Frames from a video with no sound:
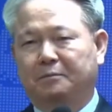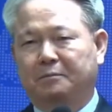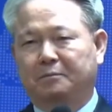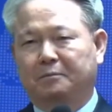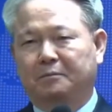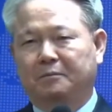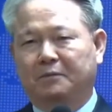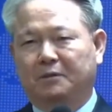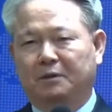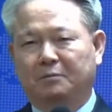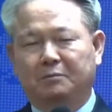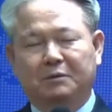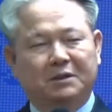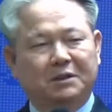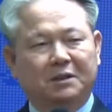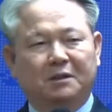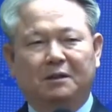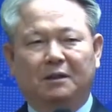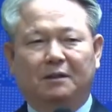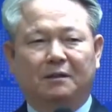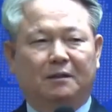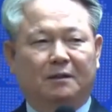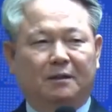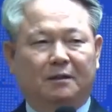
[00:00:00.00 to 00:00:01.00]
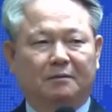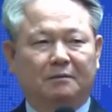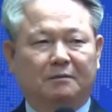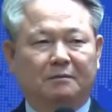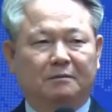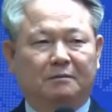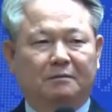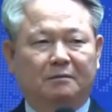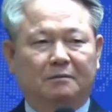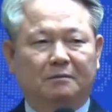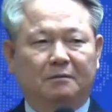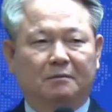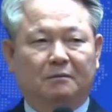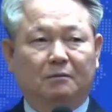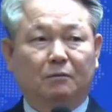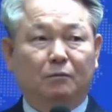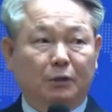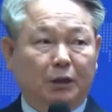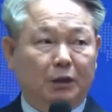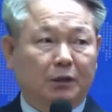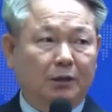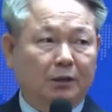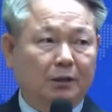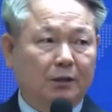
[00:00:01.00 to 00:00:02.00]
참 희한하더라고.
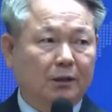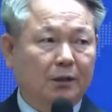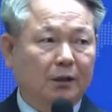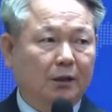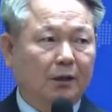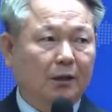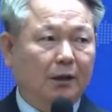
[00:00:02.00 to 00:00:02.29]
우리를